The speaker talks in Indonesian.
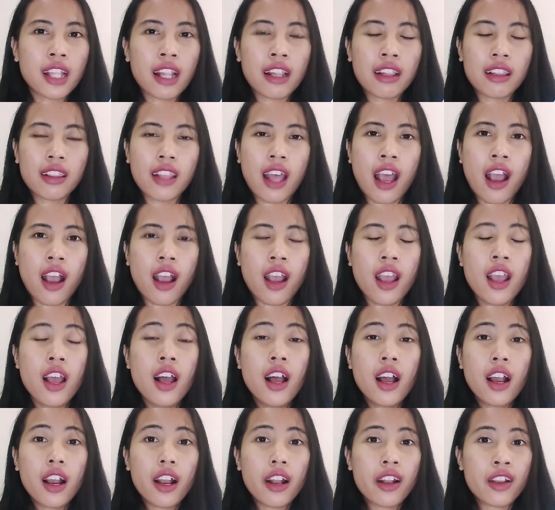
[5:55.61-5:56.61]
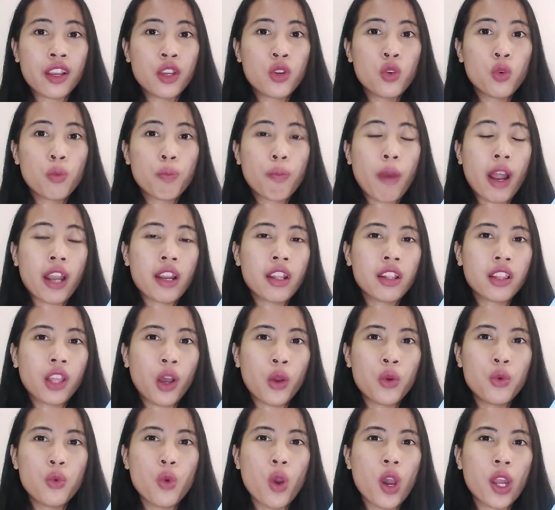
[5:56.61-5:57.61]
tentang kehidupan di
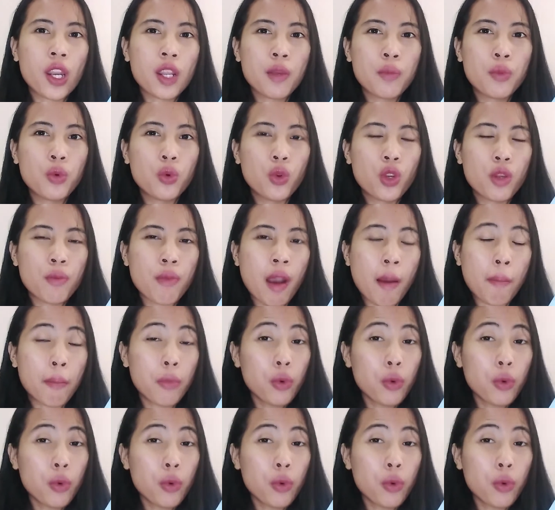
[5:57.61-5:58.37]
tahun 2050